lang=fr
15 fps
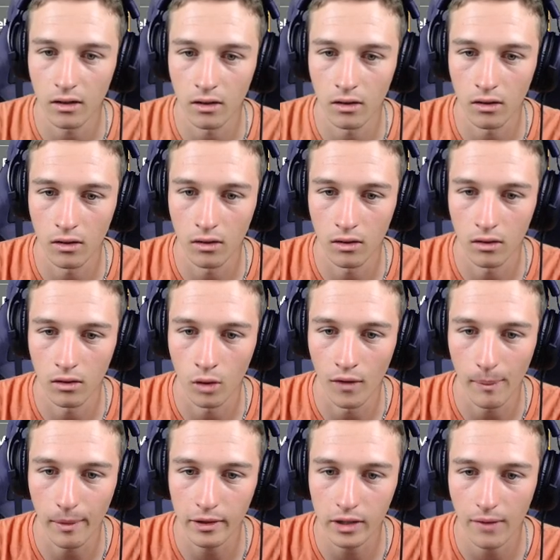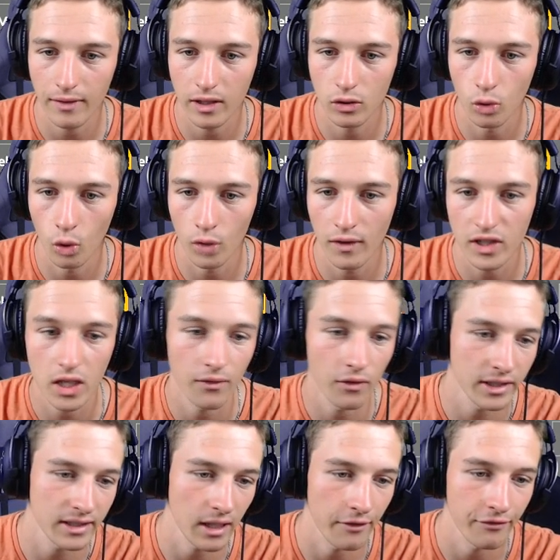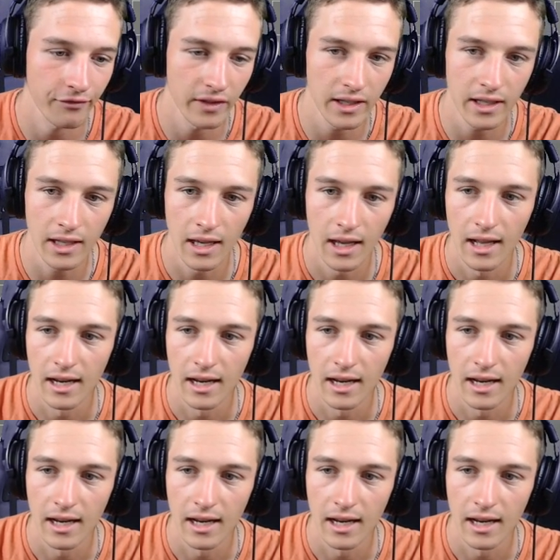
on va prendre avec le relevage avant, ça sera fait.